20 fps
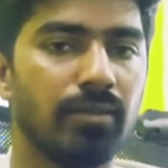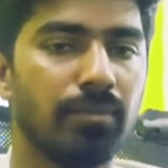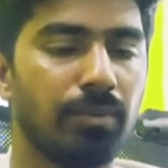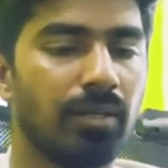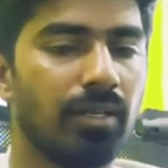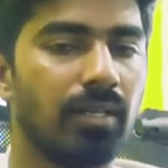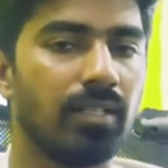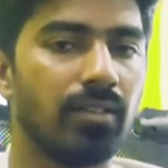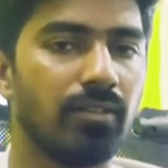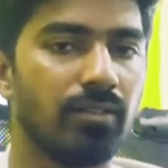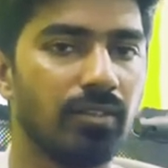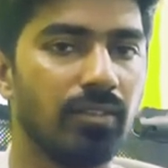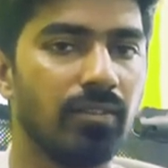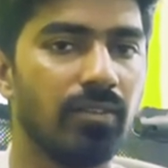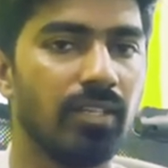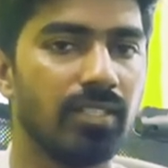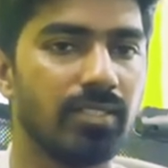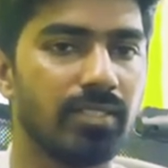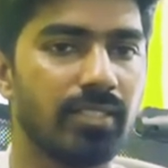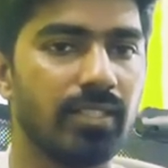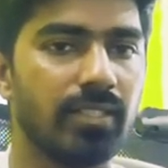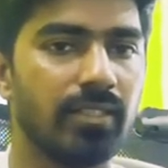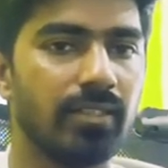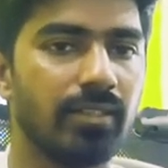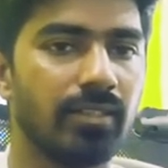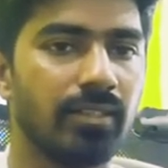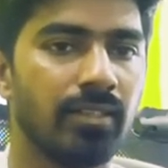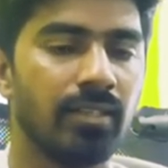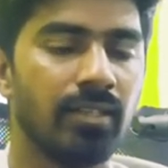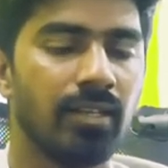பண்ணுறது வந்து வேஸ்ட்டு
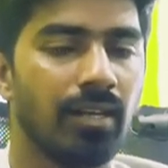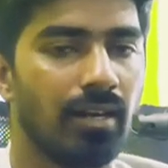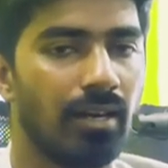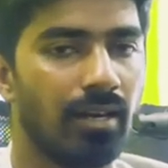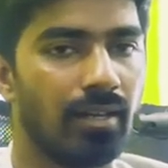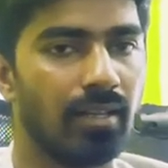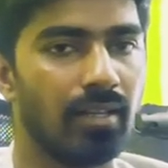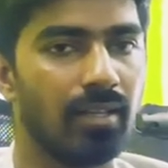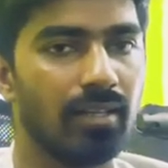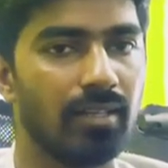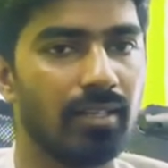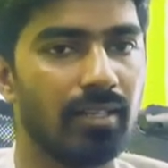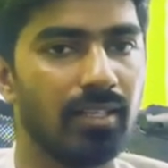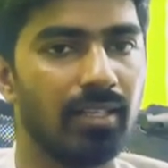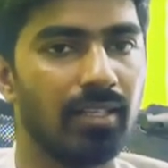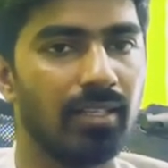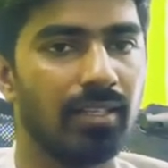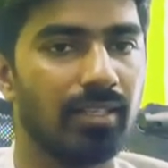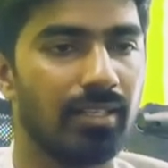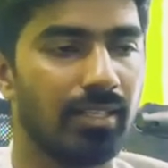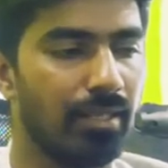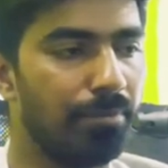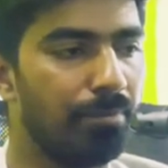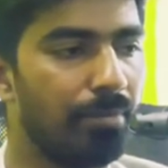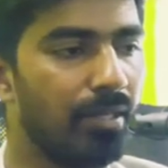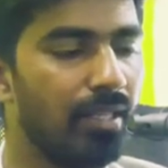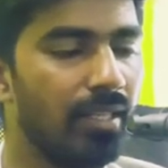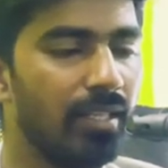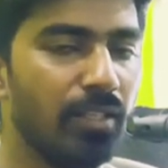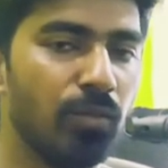ஆனால்
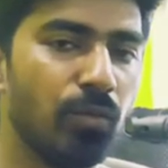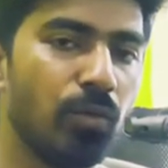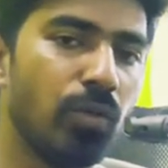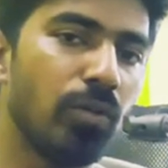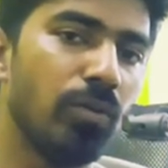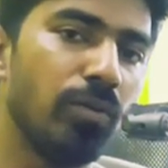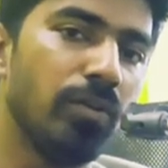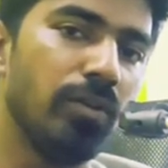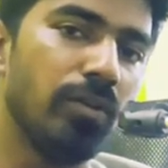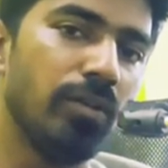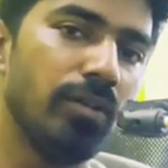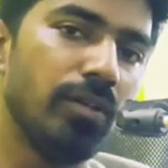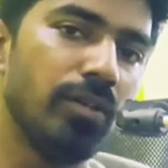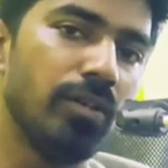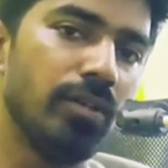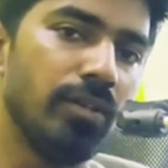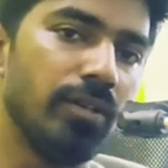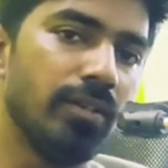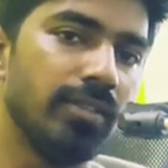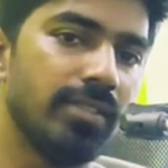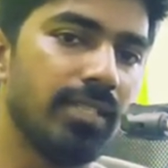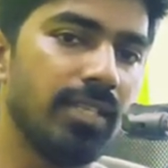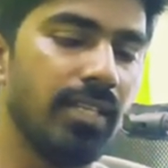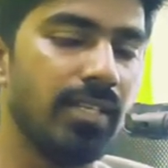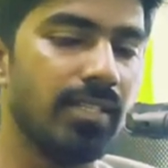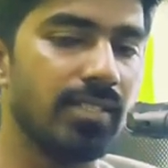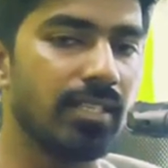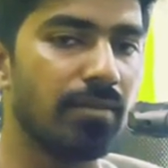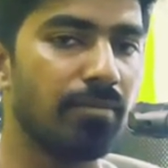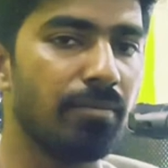இப்படி இது ஒரு
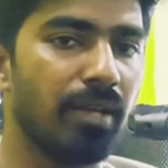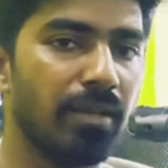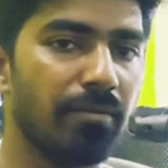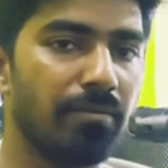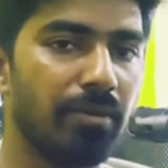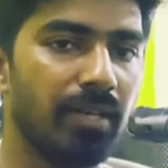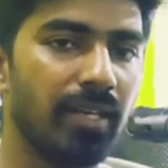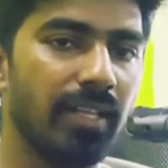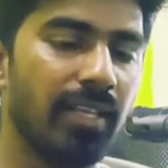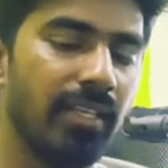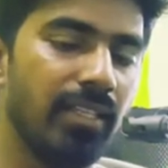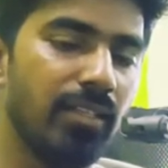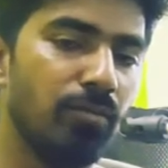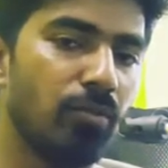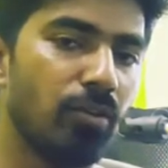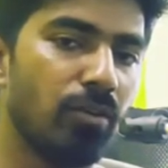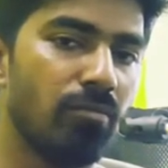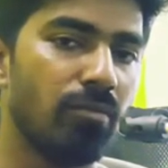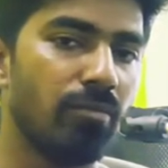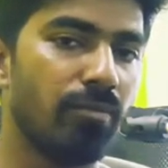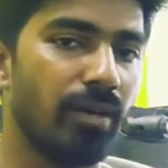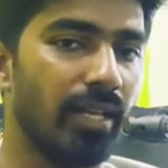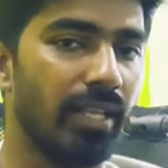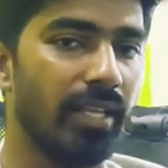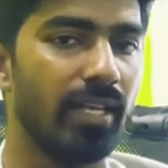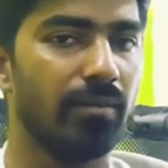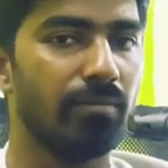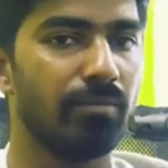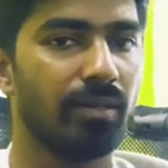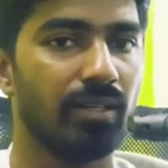சீரீஸாக மேக் பண்ணி இது மூலமாக மணி
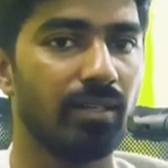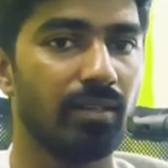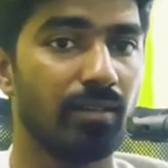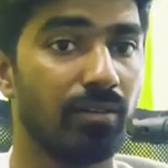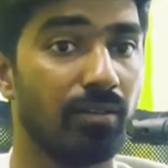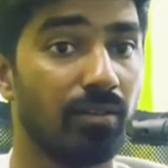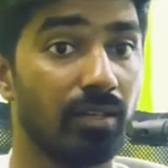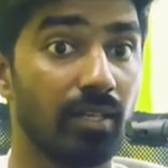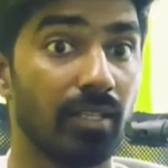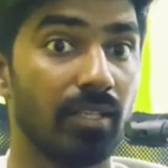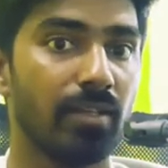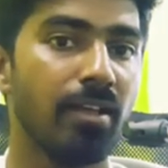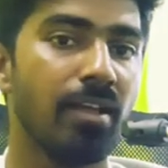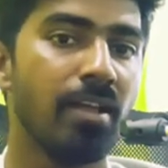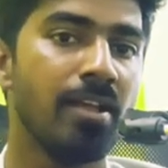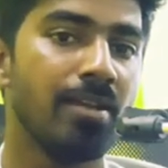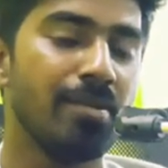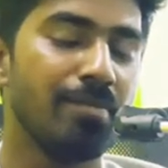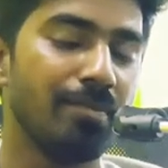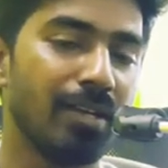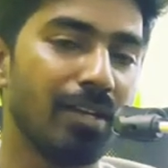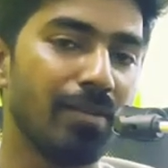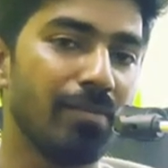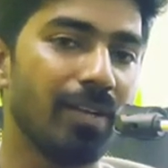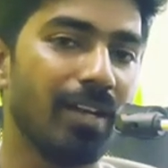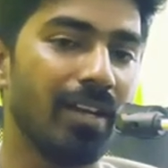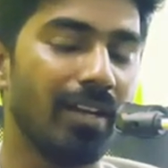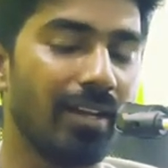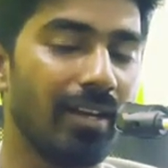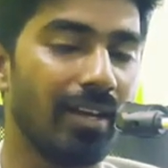ஏர்ன் பண்ணணுங்கிறது
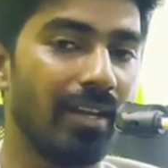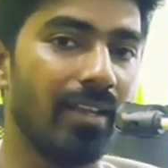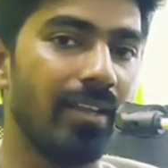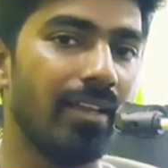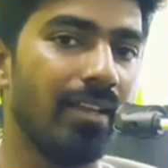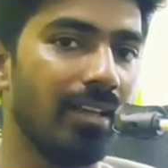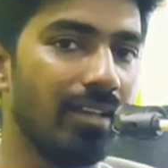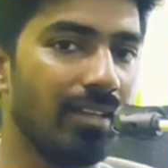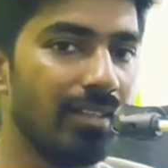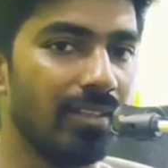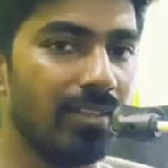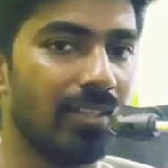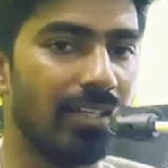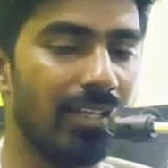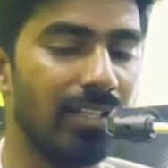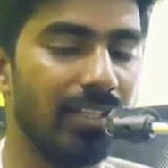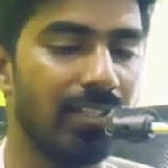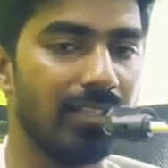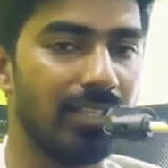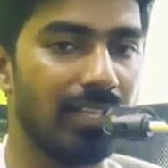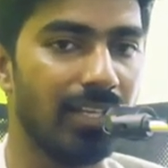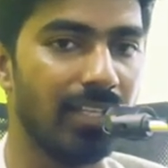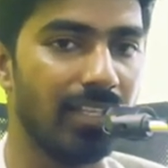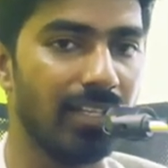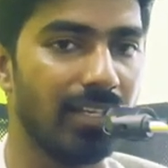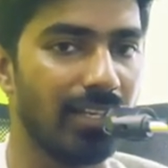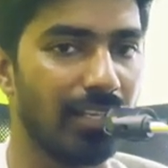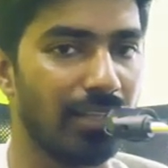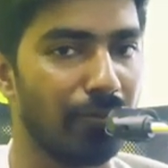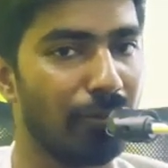மிகப்பெரிய ட்ரிக்கு அதை தனி தேநீர்
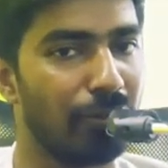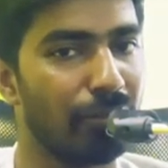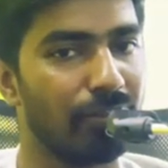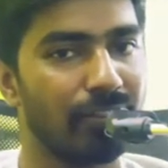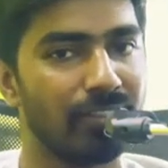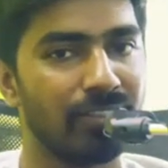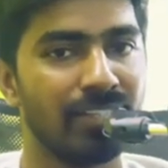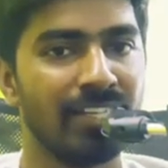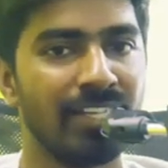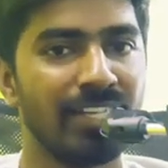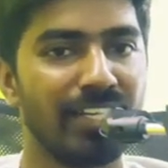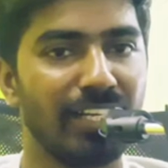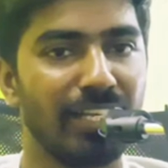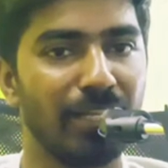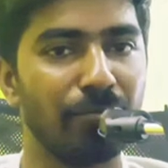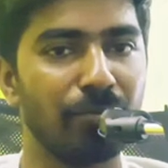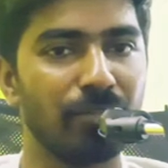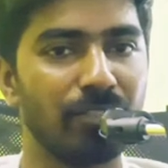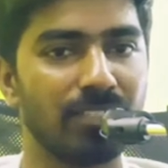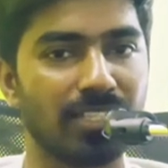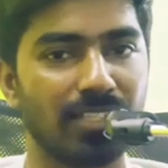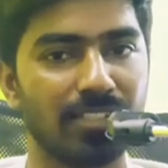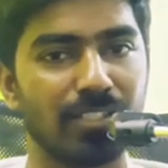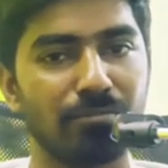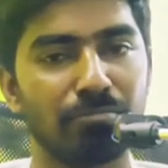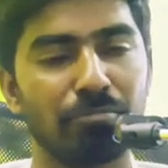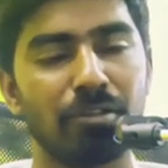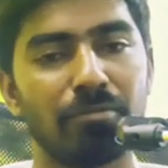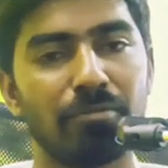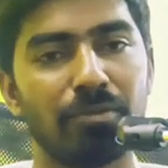இடைவெளி டீம் வந்து
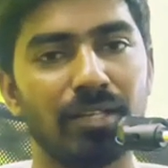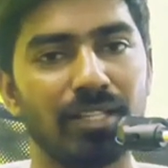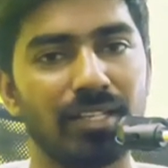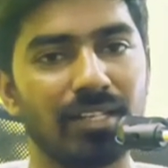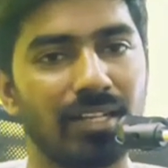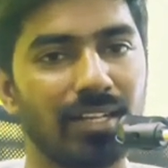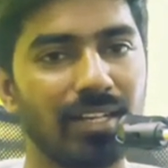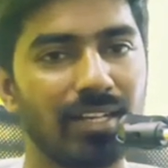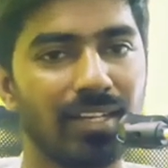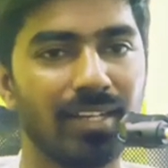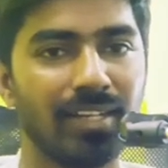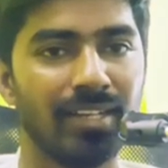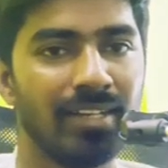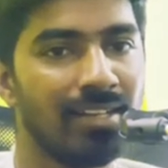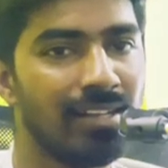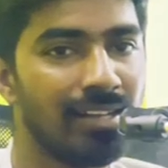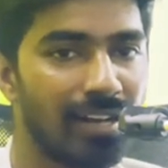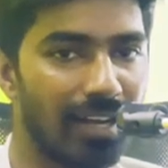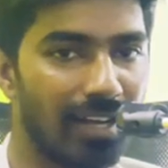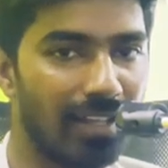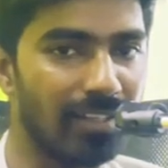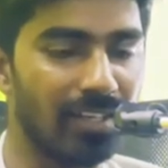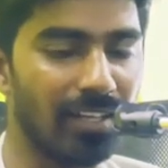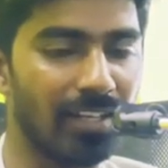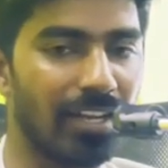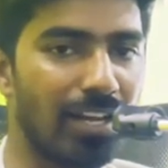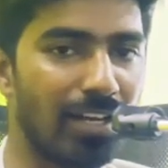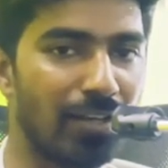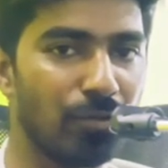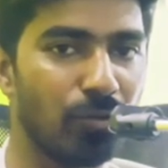சக்ஸஸ்ஃபுல்லாக பண்ணியிருக்காங்க அதில்
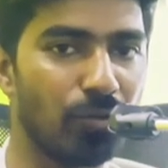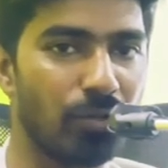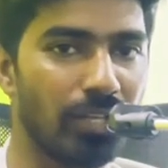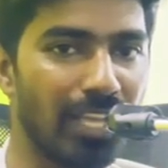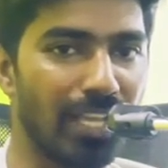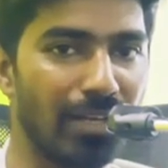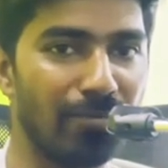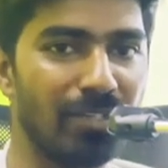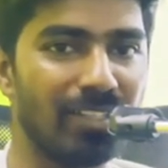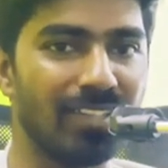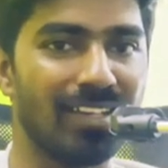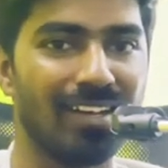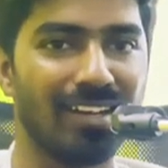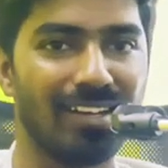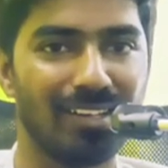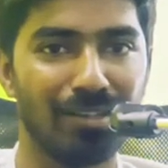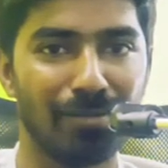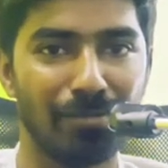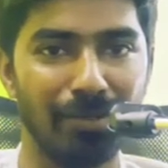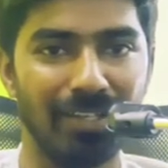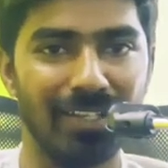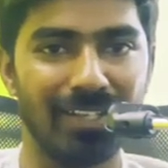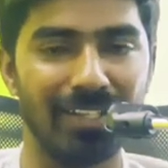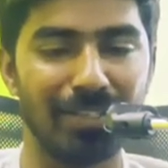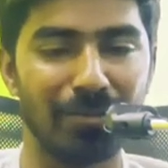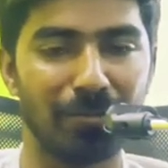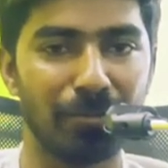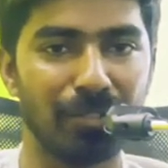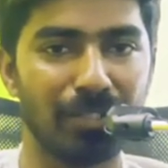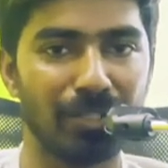நானும் ஒரு ஏமாந்த ஆள்
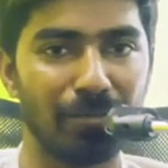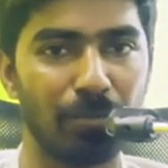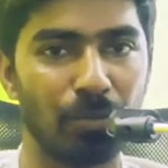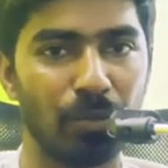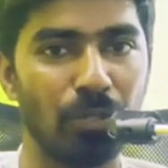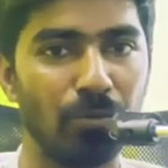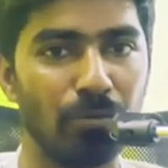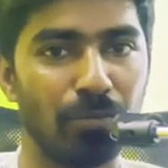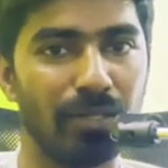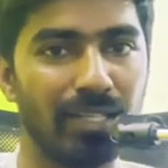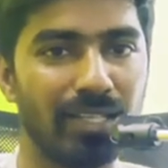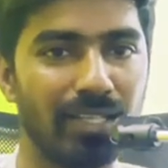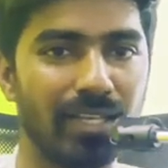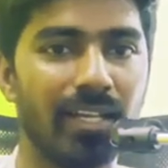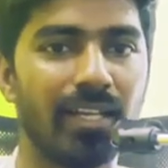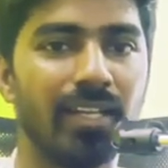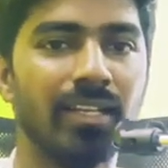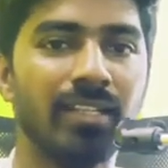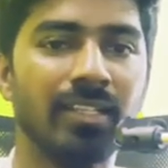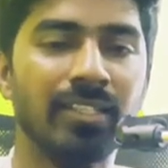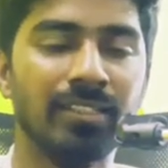அப்படிங்கிறத வந்து இங்கே பதிவு பண்ணிக்கிறேன்